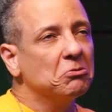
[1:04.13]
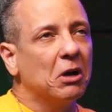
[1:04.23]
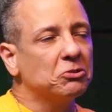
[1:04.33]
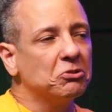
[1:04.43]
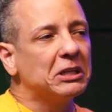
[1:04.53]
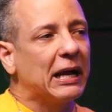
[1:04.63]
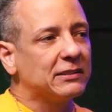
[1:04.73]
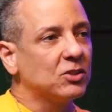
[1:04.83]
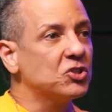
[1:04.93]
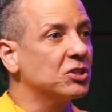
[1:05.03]
não acho
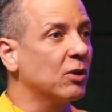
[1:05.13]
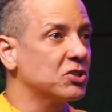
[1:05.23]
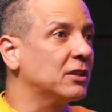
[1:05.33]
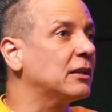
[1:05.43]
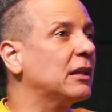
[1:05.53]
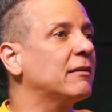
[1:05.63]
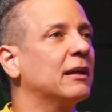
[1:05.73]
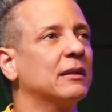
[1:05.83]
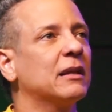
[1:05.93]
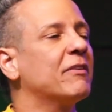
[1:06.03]
graça. Tem gente que não acha
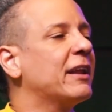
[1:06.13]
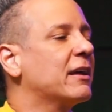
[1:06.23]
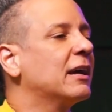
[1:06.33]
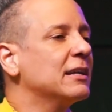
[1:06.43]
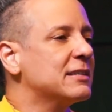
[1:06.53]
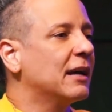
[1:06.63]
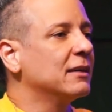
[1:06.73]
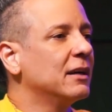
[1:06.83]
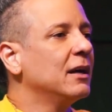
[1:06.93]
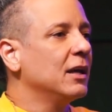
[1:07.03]
a Tata Werneck
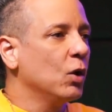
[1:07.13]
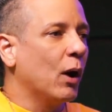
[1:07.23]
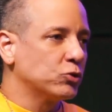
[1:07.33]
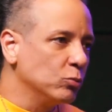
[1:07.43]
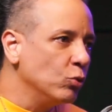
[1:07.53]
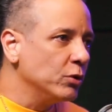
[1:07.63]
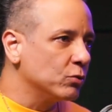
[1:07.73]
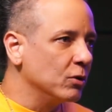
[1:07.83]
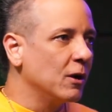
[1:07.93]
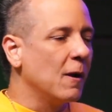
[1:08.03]
engraçada. Eu uhum. acho
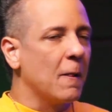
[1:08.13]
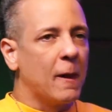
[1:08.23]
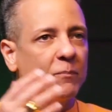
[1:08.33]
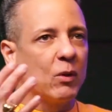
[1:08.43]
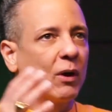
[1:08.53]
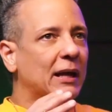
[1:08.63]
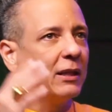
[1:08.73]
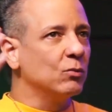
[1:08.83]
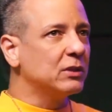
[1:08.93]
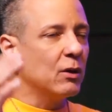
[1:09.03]
muito. Uhum. Então
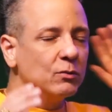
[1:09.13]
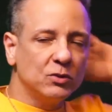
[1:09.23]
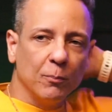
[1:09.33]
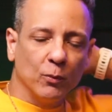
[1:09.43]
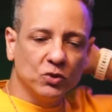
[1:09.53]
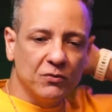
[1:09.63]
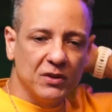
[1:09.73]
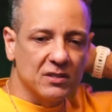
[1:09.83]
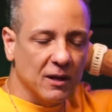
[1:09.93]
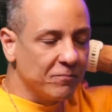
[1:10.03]
cada um tem um seu ponto de
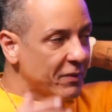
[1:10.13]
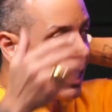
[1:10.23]
vista.